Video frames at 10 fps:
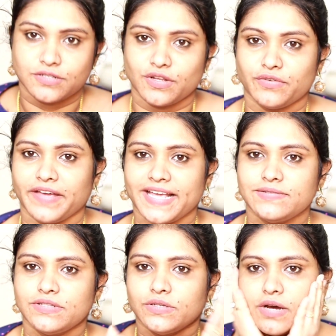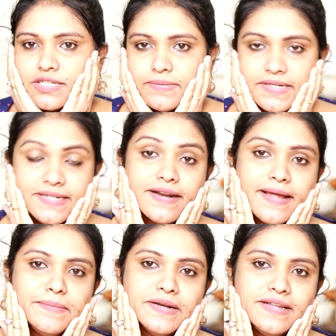ஸோ ஃபேஸ் வந்து வாஷ் பண்ணி
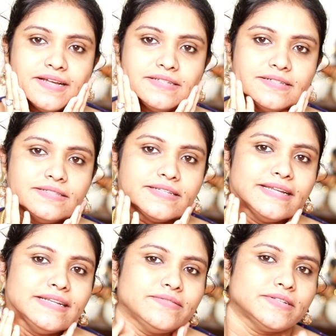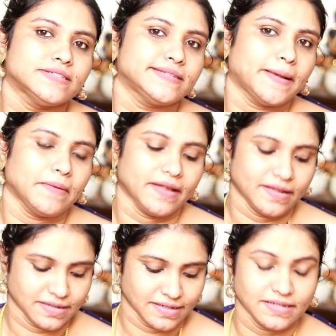ட்ரை பண்ணியாச்சு ஸ்கின் வந்து
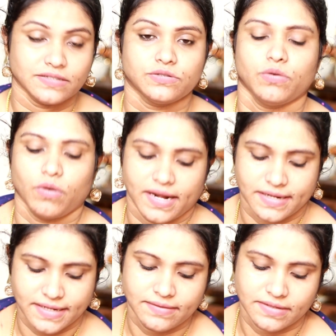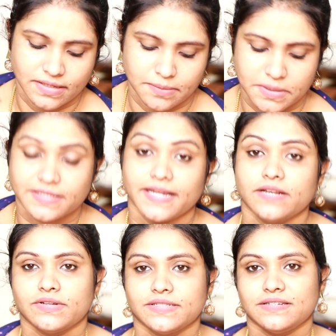செமையாக இருக்குது ஸோ ஆல்ரெடி வந்து நம்ம
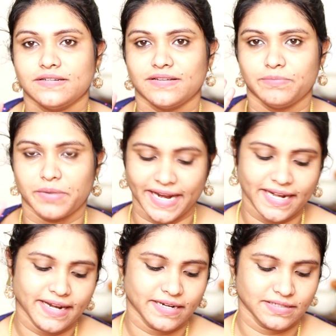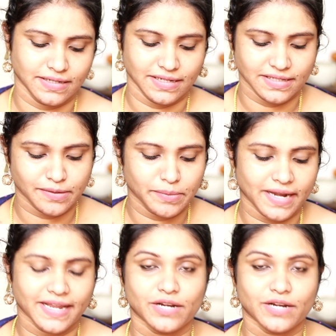ஸ்கின் வந்து ப்ரைட் ஆகிடுச்சு இதுக்கு மேலே